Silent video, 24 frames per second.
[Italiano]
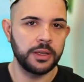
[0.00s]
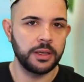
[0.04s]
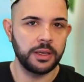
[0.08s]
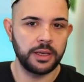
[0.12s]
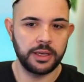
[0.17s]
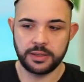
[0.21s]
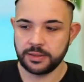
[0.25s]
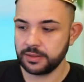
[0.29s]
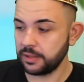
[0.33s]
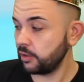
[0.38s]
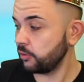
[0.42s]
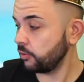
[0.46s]

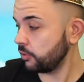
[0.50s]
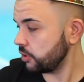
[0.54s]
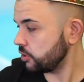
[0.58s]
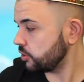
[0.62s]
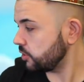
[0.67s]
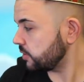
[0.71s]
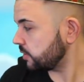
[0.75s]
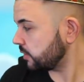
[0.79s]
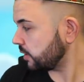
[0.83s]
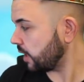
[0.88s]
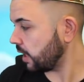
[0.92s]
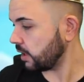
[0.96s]
è stato
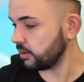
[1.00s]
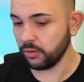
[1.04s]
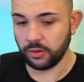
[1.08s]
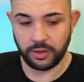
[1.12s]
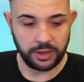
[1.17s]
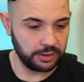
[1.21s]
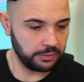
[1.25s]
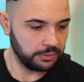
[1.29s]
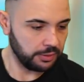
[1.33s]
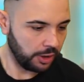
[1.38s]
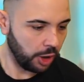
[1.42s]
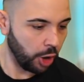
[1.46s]
registrato
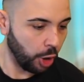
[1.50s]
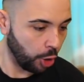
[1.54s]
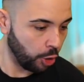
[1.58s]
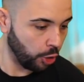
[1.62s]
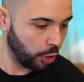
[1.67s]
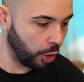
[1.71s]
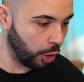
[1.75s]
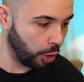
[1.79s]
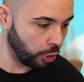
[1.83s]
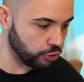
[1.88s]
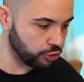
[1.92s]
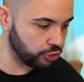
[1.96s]

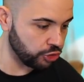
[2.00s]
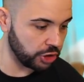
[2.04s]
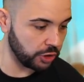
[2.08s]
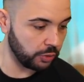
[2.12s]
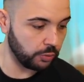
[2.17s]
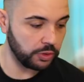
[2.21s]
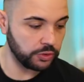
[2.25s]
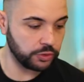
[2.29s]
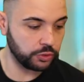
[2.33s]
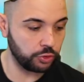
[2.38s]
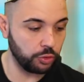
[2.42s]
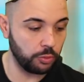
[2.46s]
oggi in
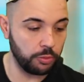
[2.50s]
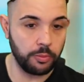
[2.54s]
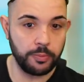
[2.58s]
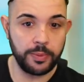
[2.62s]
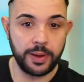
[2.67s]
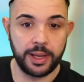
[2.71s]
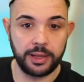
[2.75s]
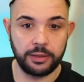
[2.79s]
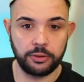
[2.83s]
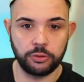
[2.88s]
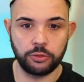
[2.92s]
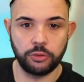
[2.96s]
questo
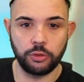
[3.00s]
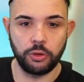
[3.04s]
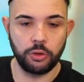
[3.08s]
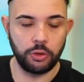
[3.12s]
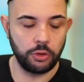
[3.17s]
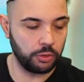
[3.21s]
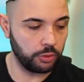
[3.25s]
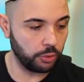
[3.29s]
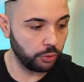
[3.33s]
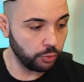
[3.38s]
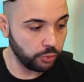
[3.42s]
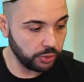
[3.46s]

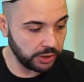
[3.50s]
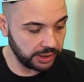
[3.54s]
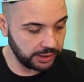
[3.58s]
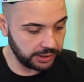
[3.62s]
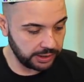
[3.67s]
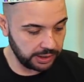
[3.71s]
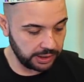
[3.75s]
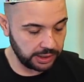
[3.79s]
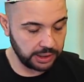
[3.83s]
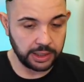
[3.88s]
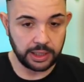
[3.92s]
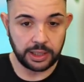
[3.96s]
momento
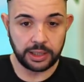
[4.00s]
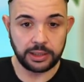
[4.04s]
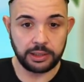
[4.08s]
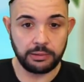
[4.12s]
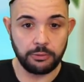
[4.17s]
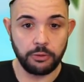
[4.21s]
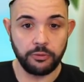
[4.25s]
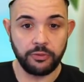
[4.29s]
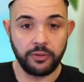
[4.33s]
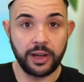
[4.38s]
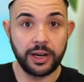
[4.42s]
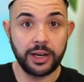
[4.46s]
lunedì che
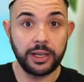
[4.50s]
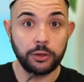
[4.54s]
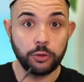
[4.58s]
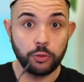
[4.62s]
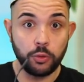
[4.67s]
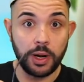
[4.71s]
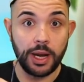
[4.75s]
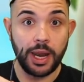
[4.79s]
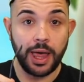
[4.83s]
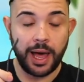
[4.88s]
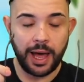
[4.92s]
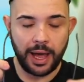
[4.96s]
devo fare
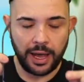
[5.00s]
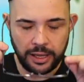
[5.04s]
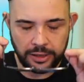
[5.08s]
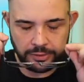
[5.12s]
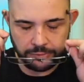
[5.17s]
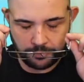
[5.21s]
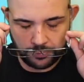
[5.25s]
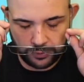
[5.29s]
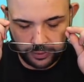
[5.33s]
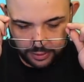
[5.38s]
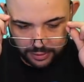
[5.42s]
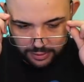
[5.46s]
due
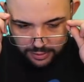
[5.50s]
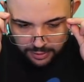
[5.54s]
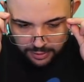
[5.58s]
live